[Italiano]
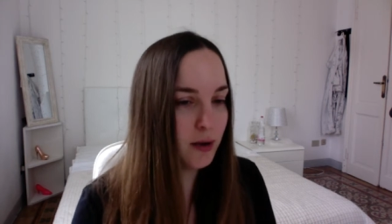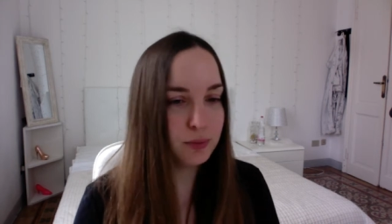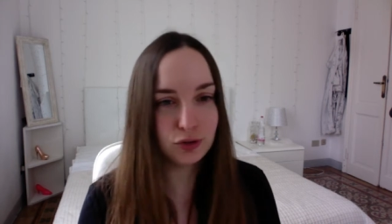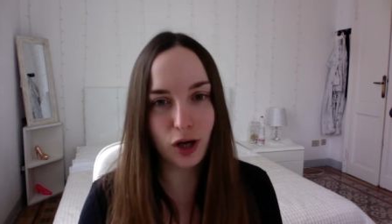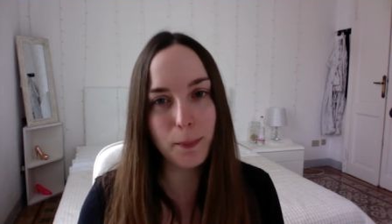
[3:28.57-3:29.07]

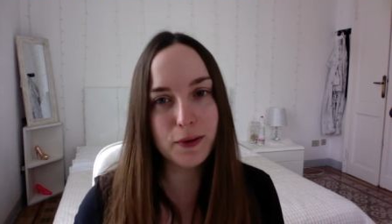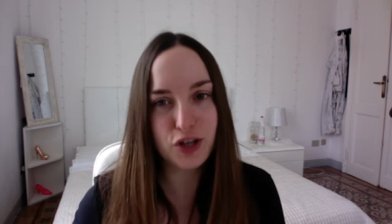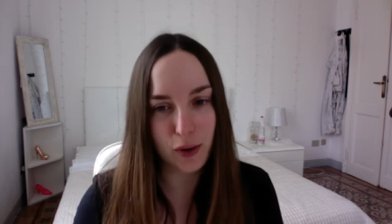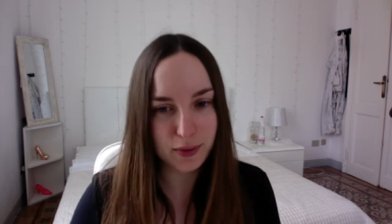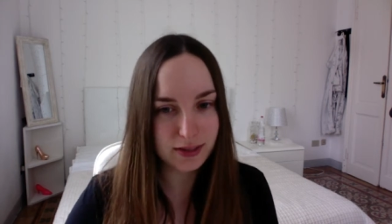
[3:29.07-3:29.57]
Purtroppo
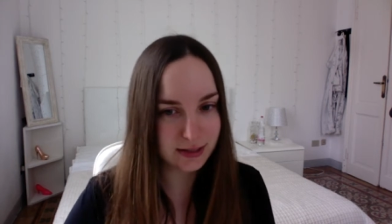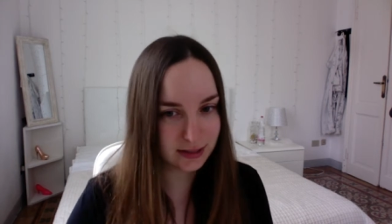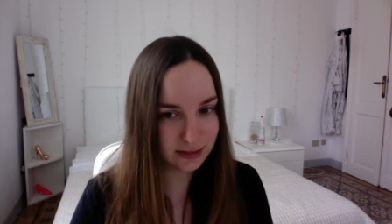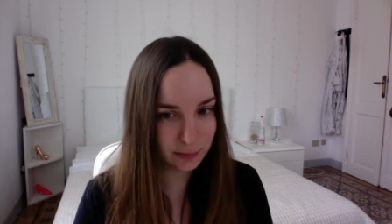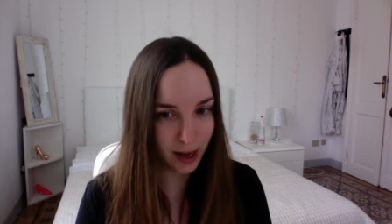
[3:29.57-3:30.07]
già questa
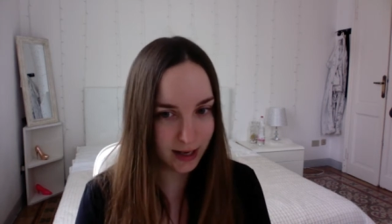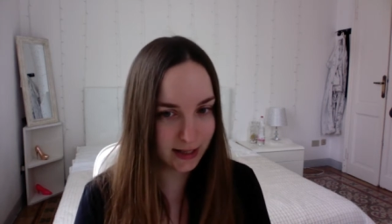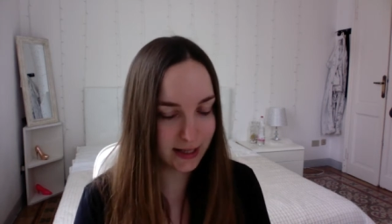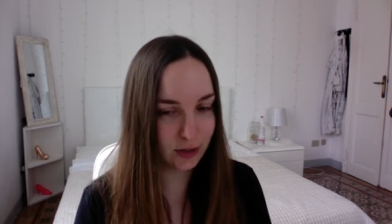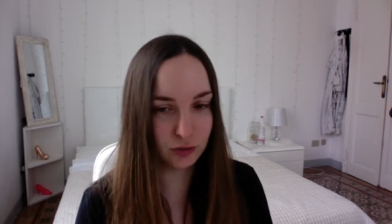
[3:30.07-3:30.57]
settimana,
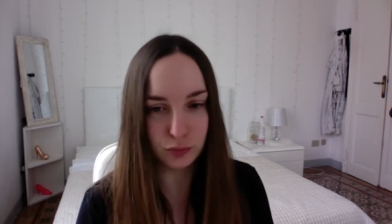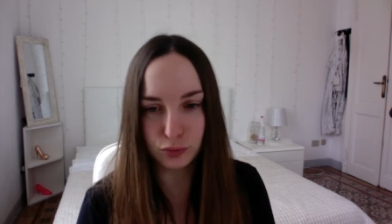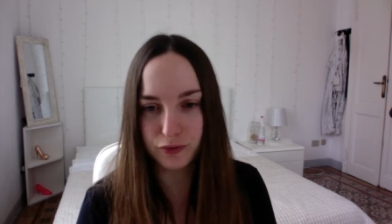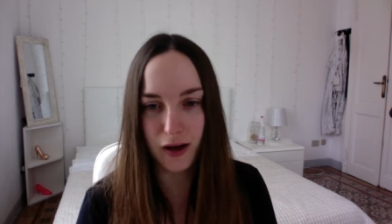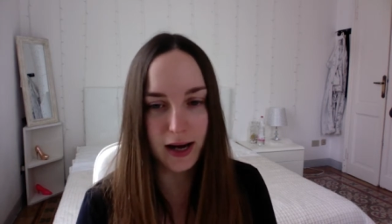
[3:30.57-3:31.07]
ieri ho
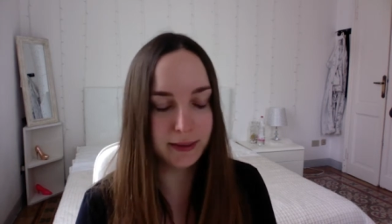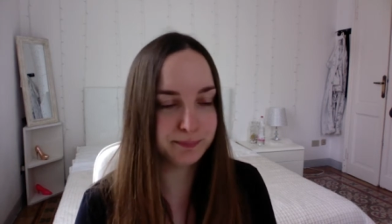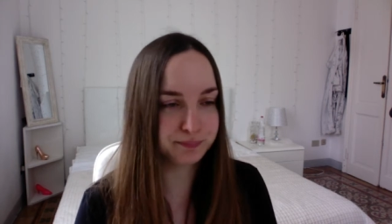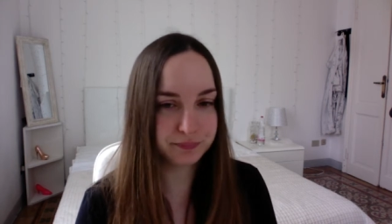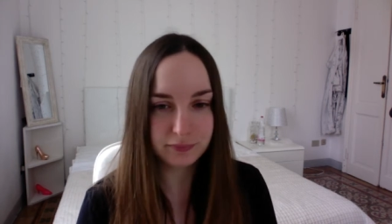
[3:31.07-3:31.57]
dovuto
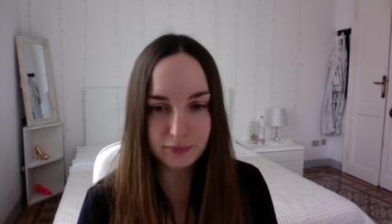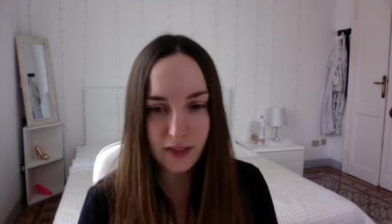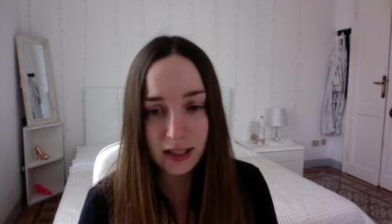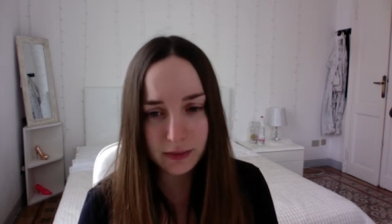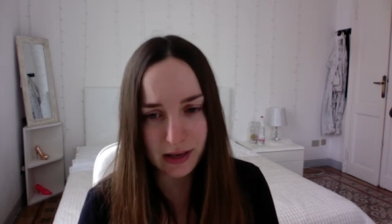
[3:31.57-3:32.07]
fare
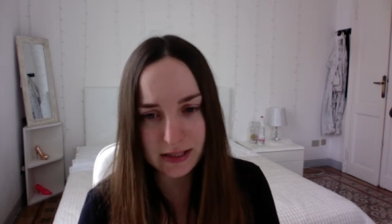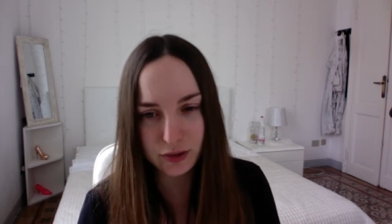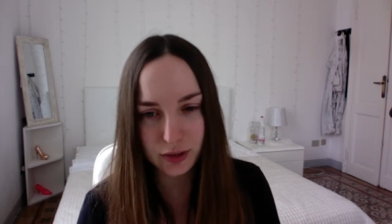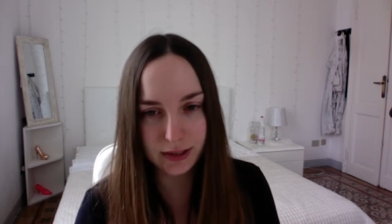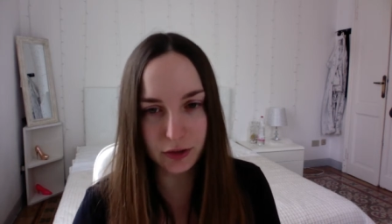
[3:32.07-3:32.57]

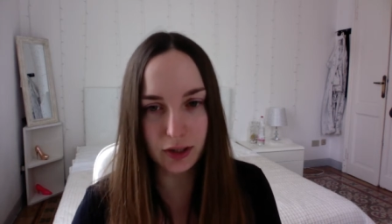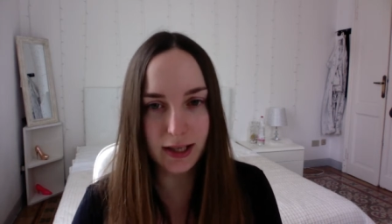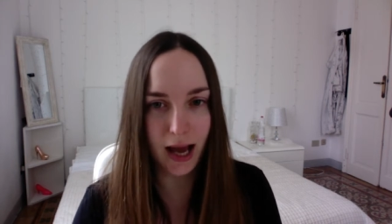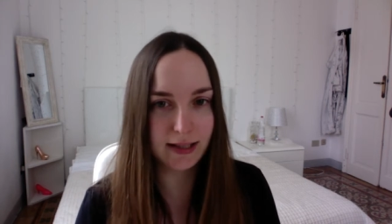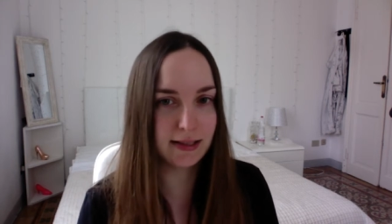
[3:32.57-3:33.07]
diversi ordini
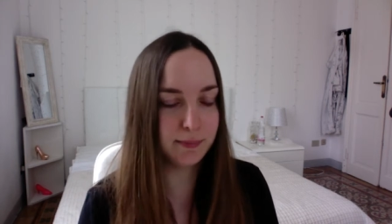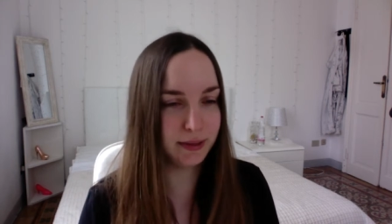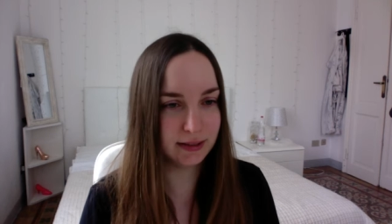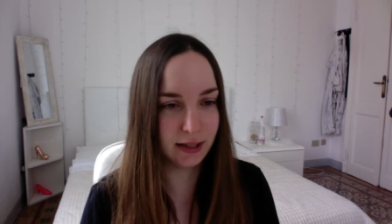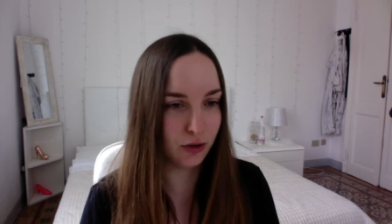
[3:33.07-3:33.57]
online
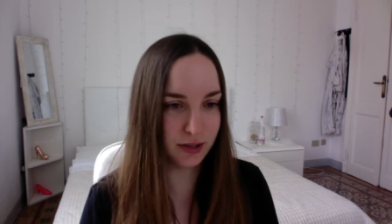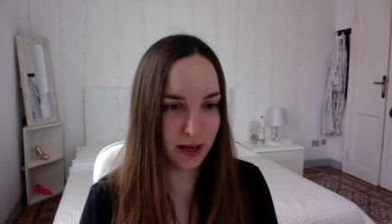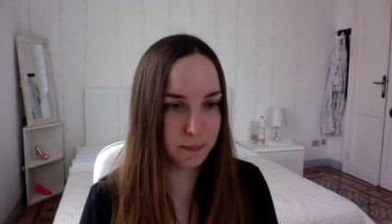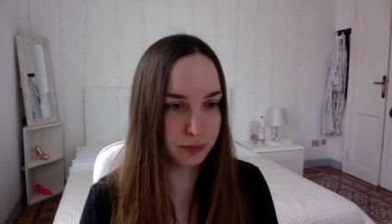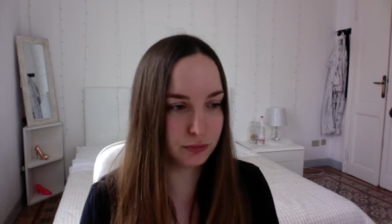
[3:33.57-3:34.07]
per delle cose
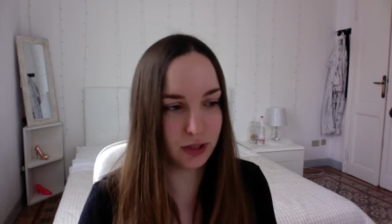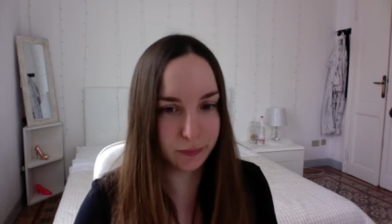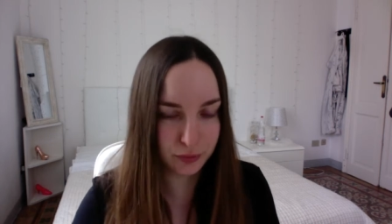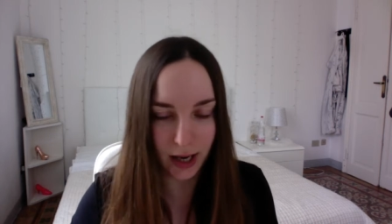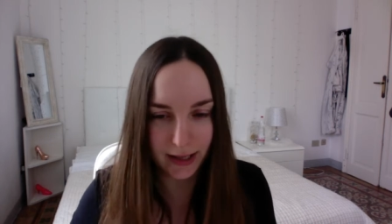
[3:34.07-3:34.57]
appunto
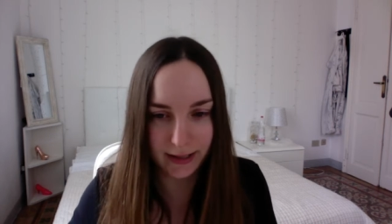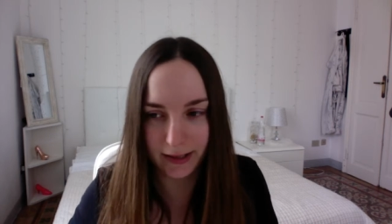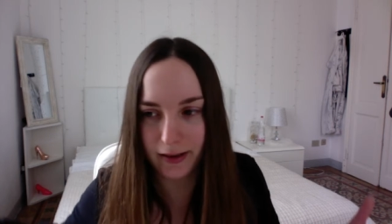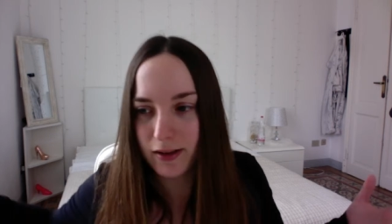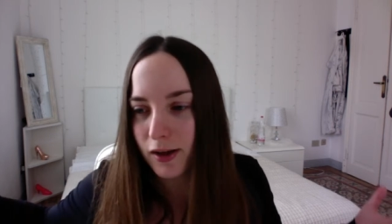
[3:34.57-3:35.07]
naturali
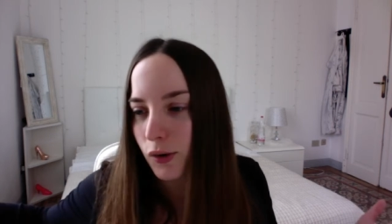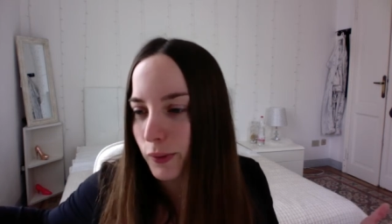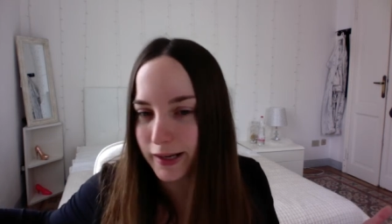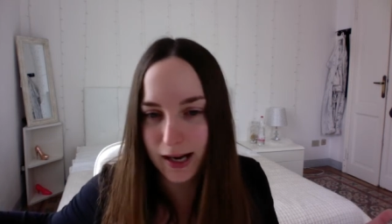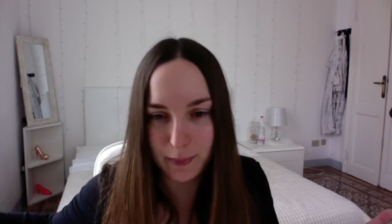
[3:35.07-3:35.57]
che
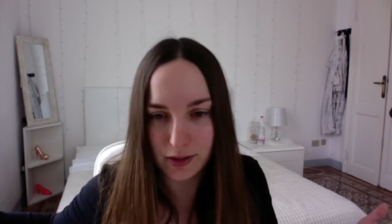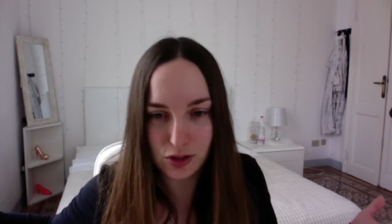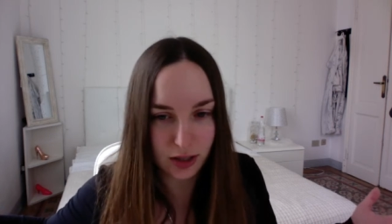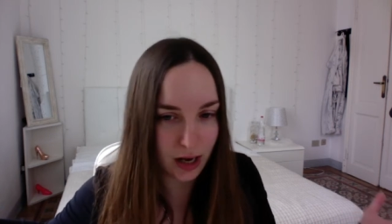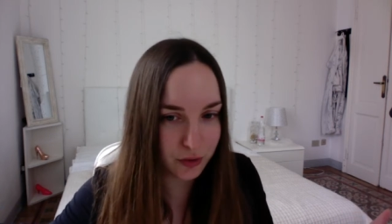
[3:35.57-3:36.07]
qui nella mia
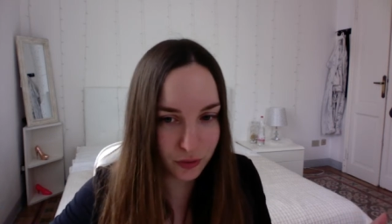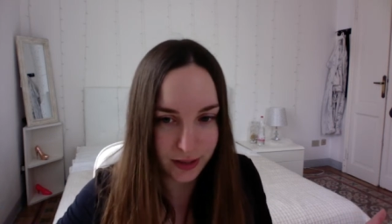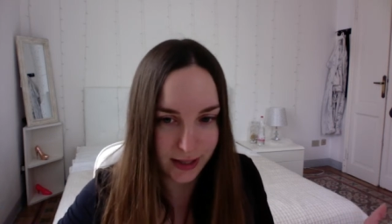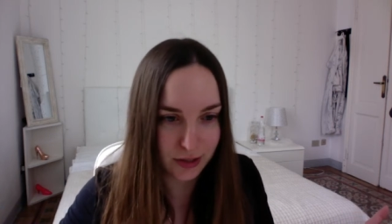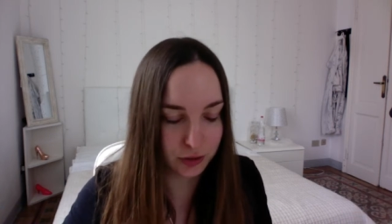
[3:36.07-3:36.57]
zona non
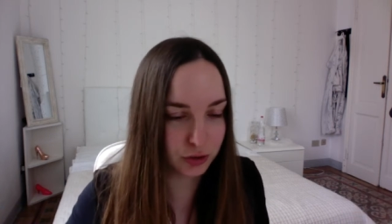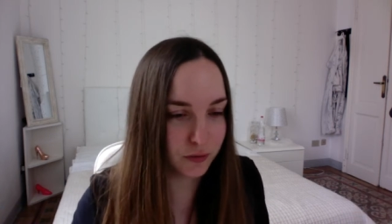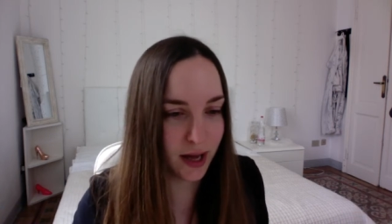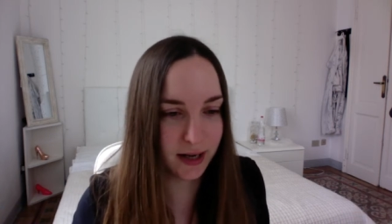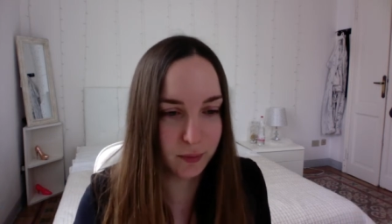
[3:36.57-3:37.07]
riesco a
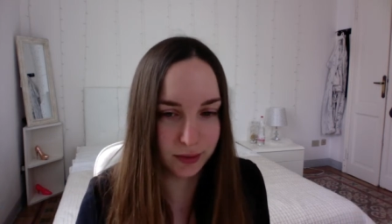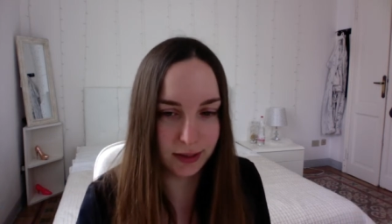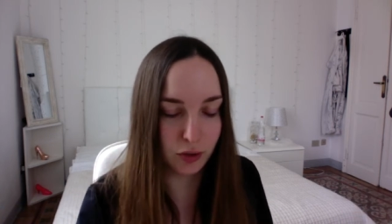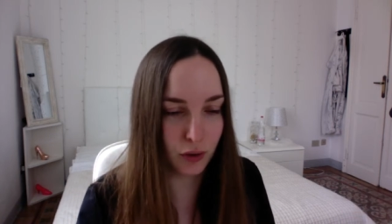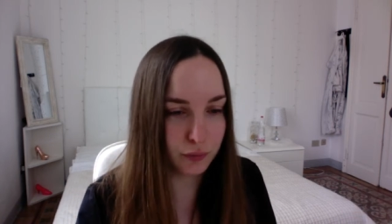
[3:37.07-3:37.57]
trovare,
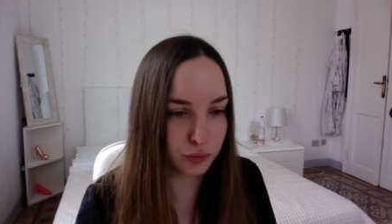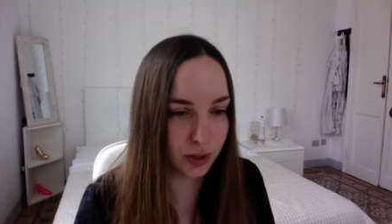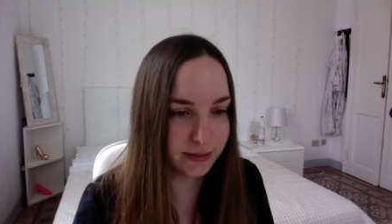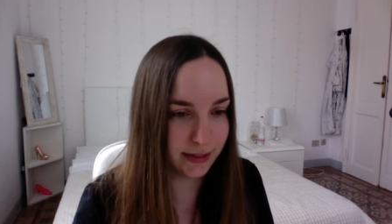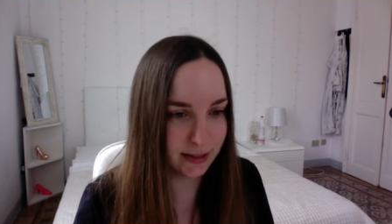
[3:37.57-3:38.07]
quindi non ho avuto
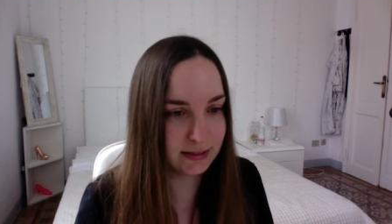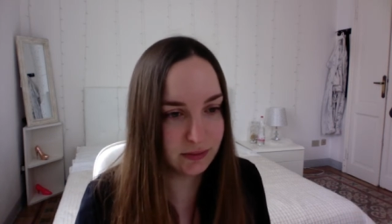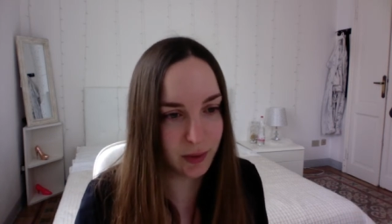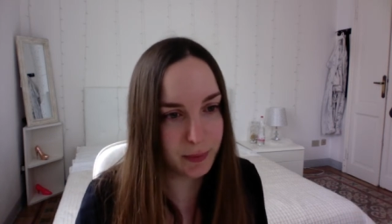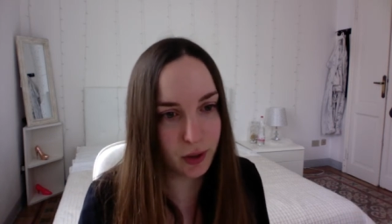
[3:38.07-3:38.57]

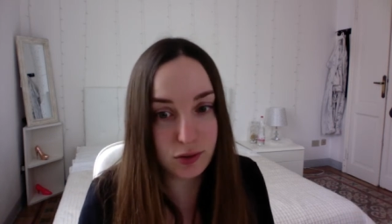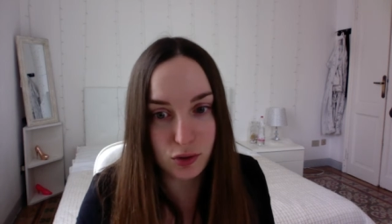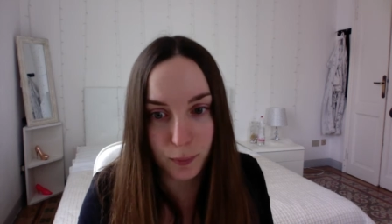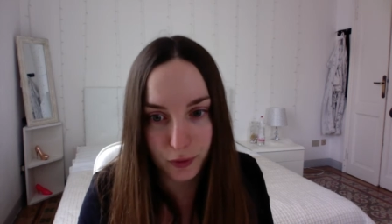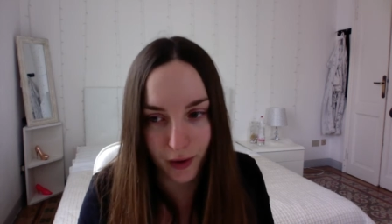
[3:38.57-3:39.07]
alternative, però
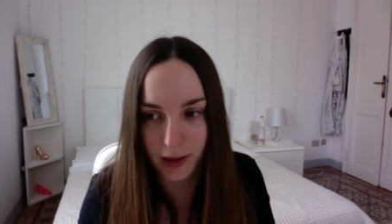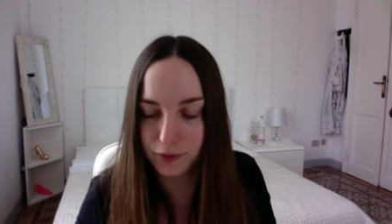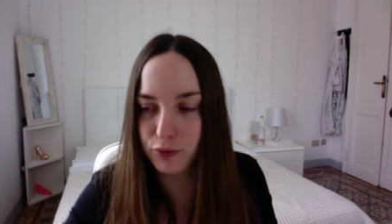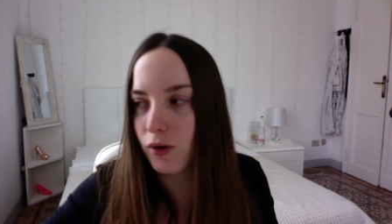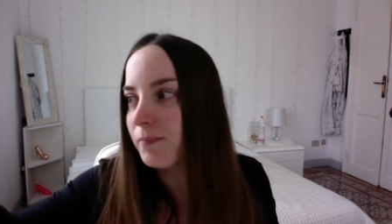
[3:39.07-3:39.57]
sto
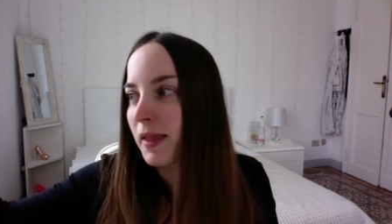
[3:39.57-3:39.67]
provando